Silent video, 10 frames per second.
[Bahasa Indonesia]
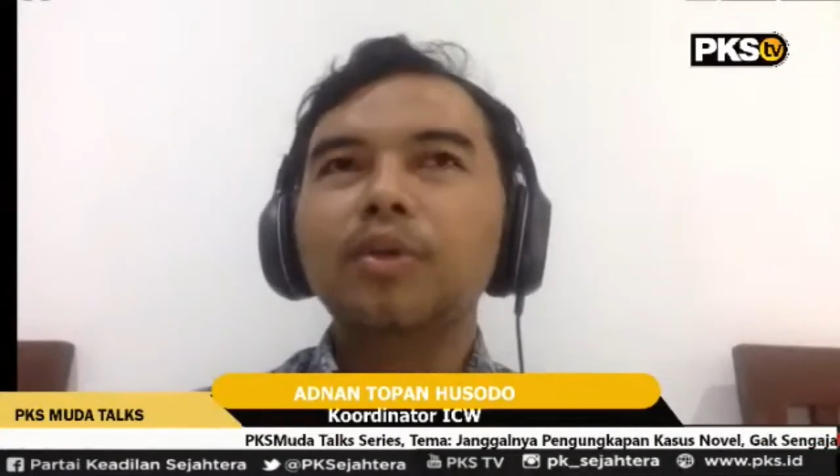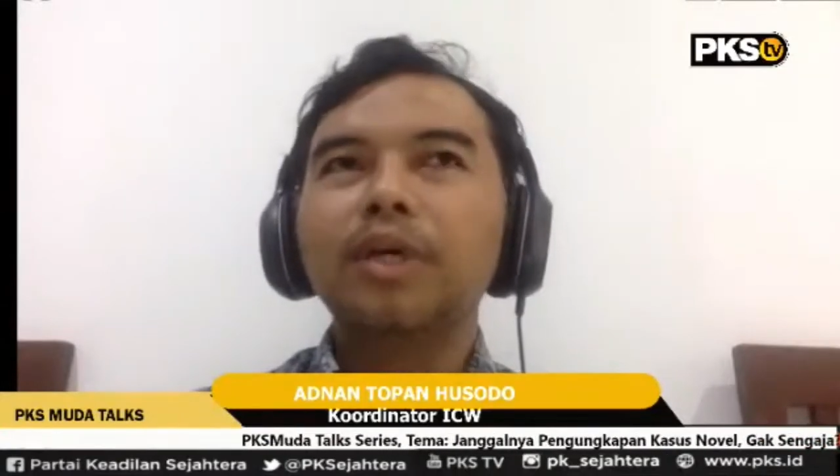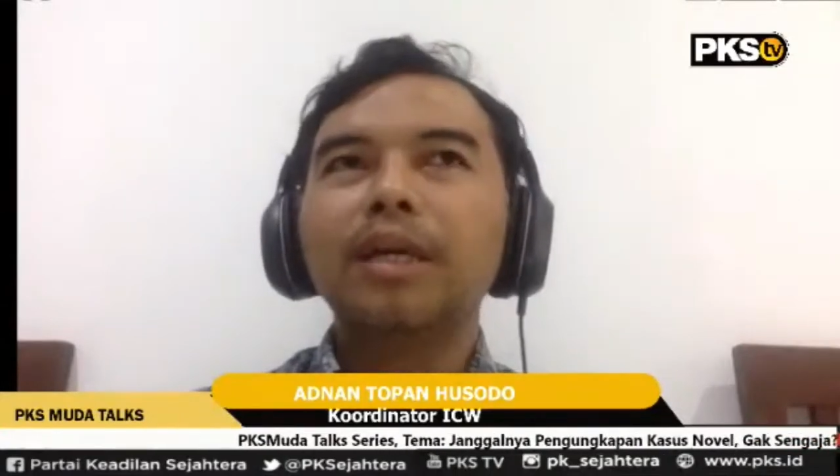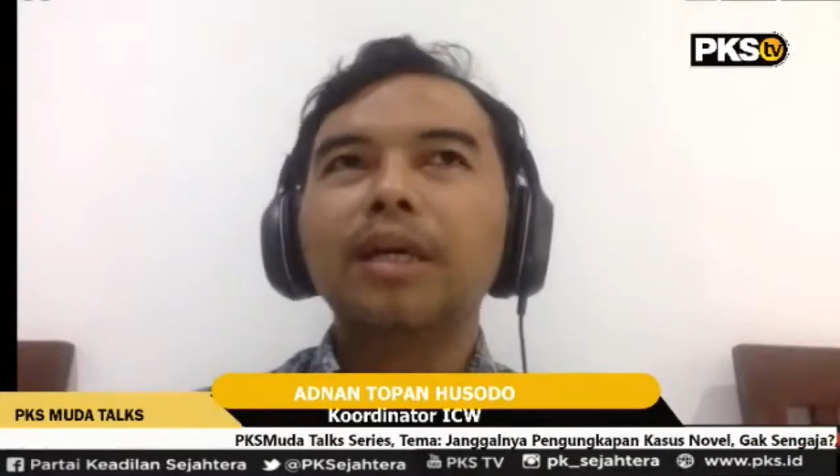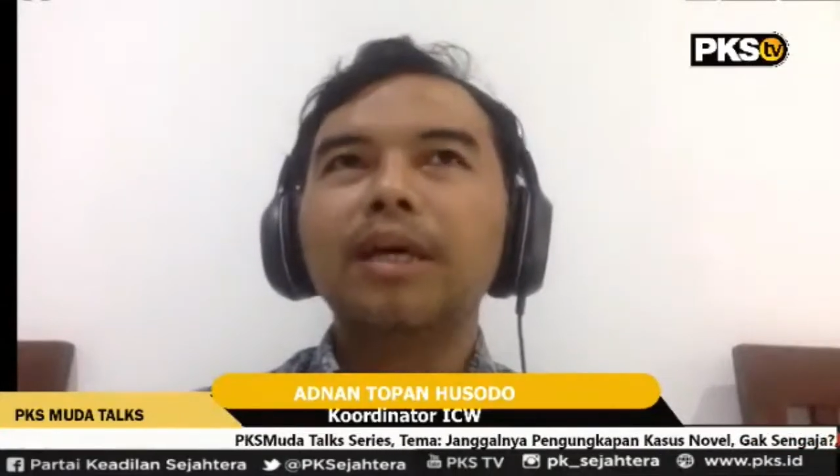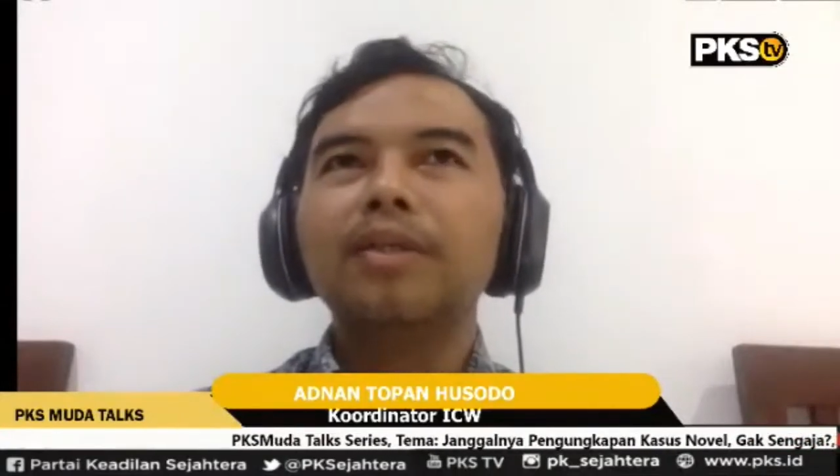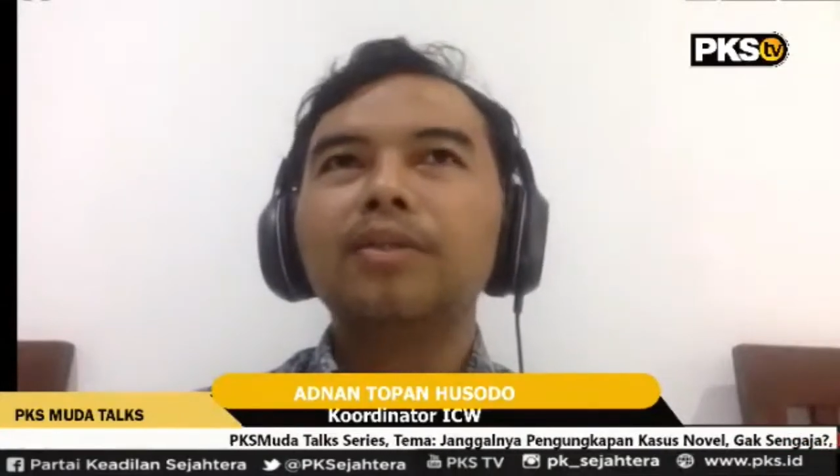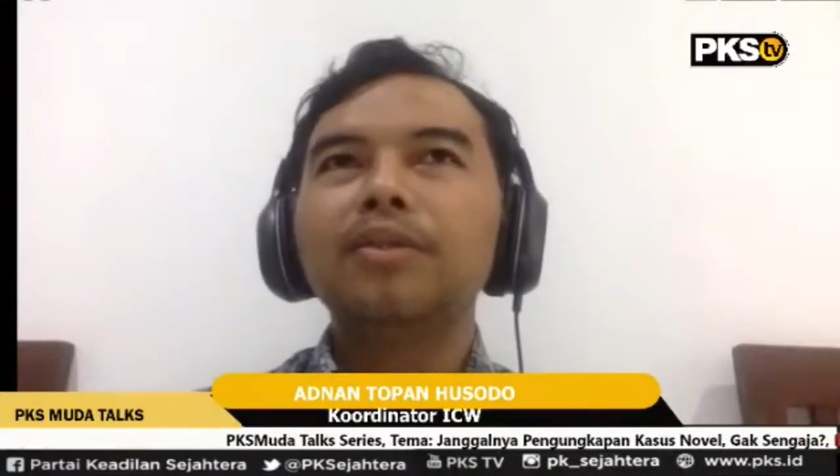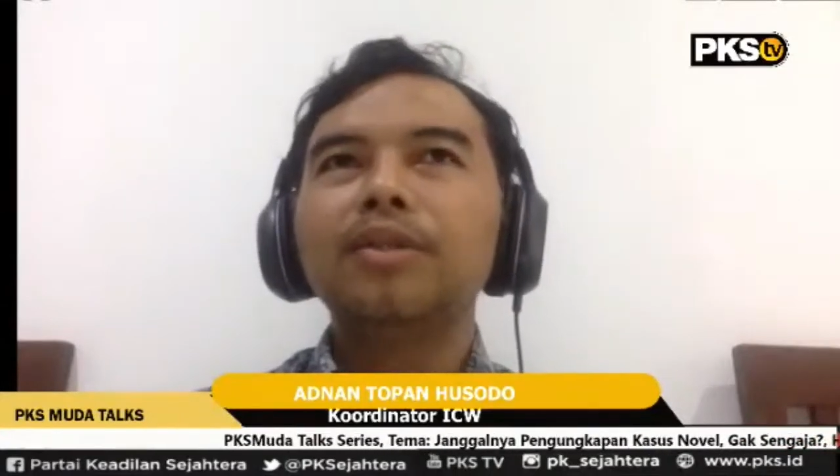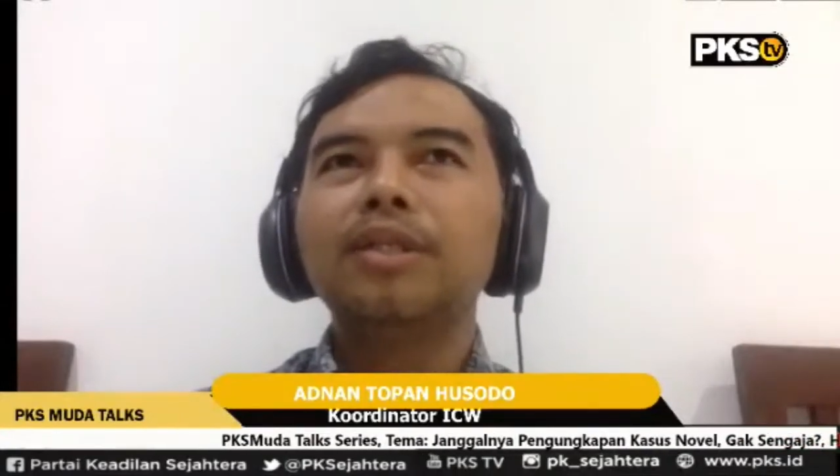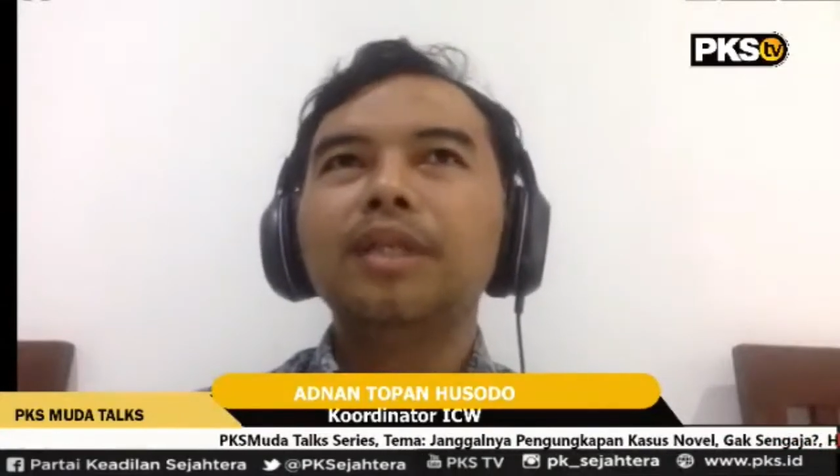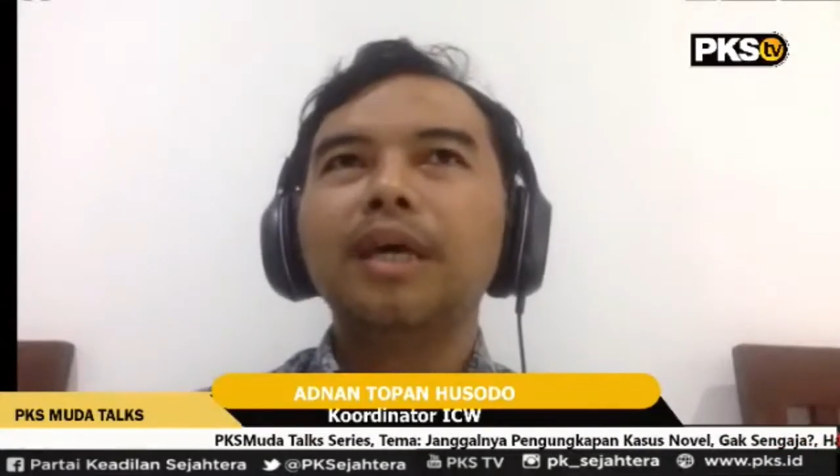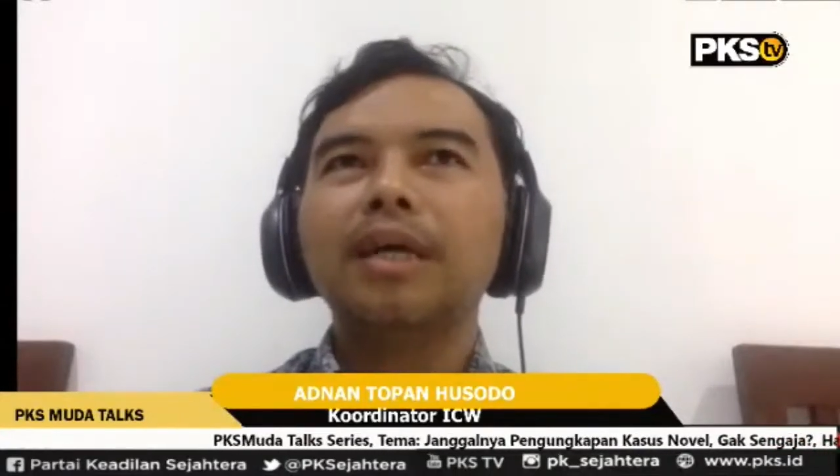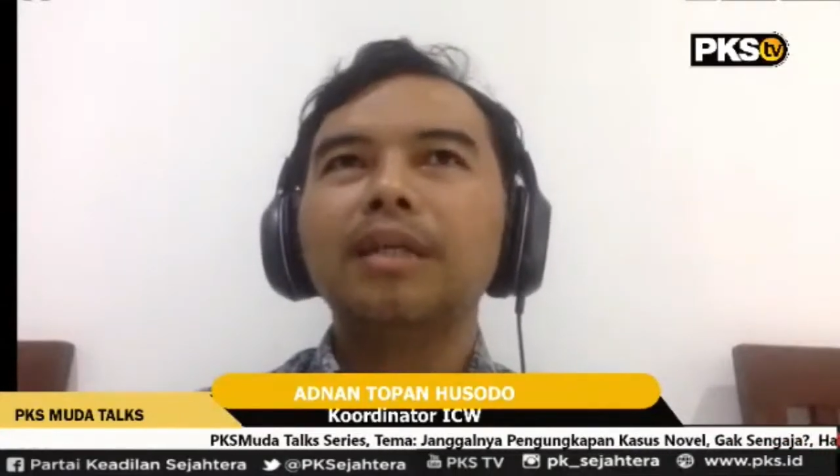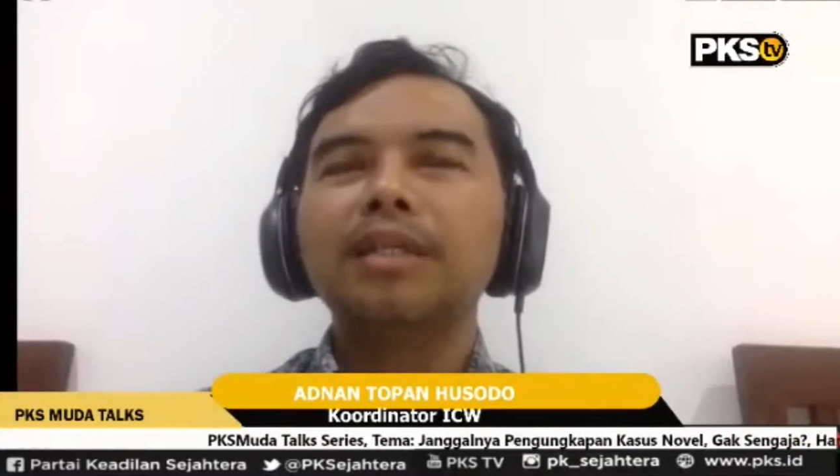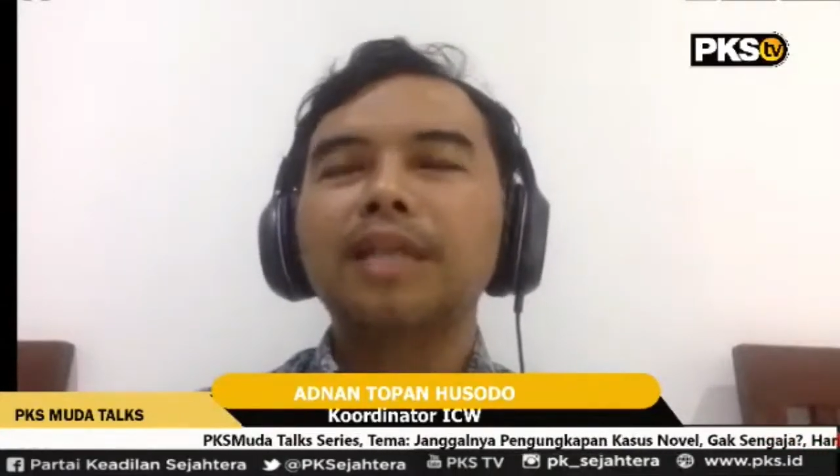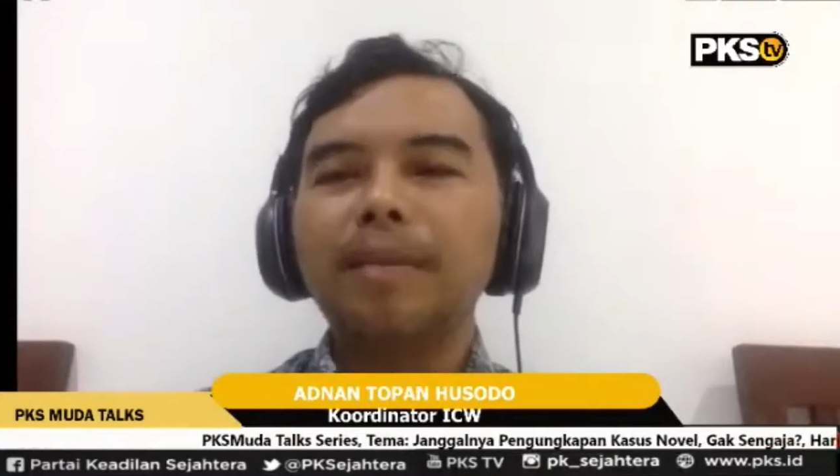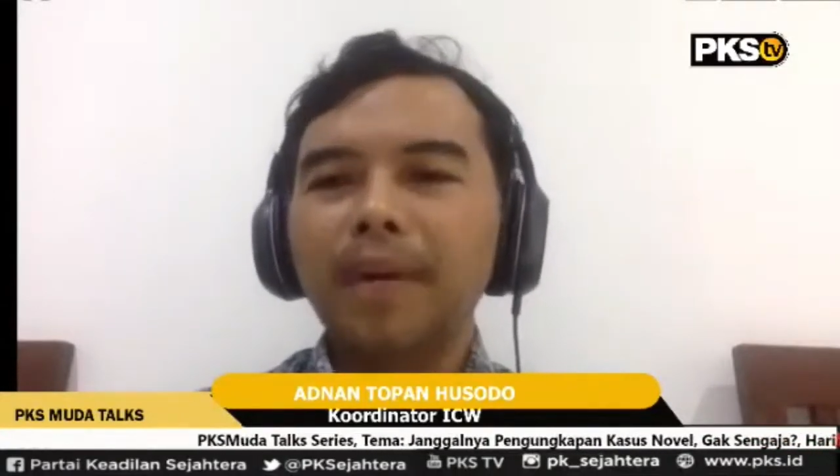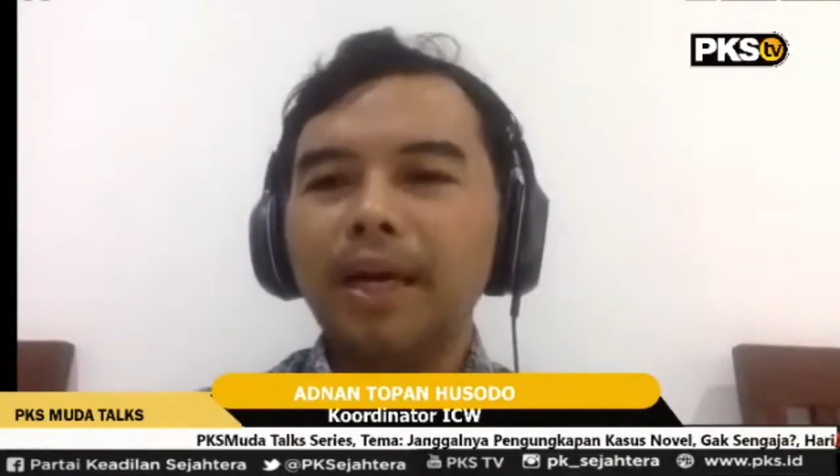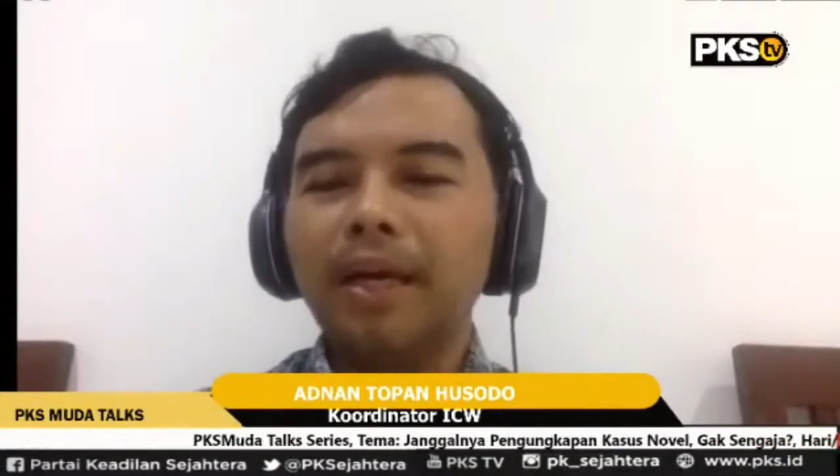kasus yang
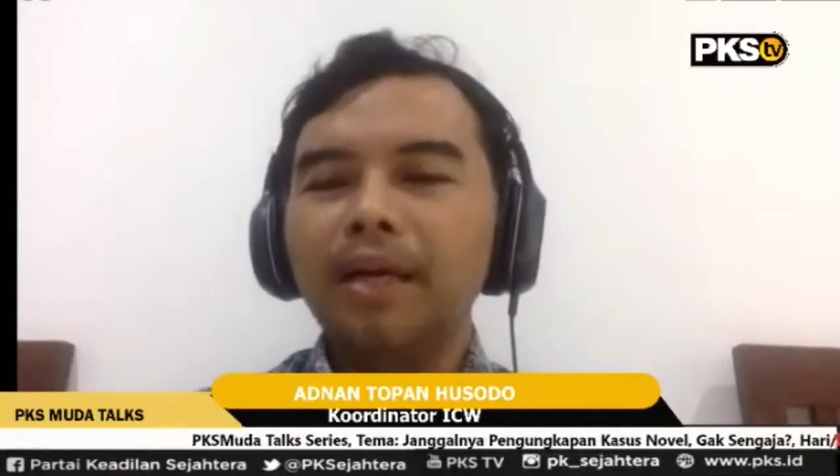sama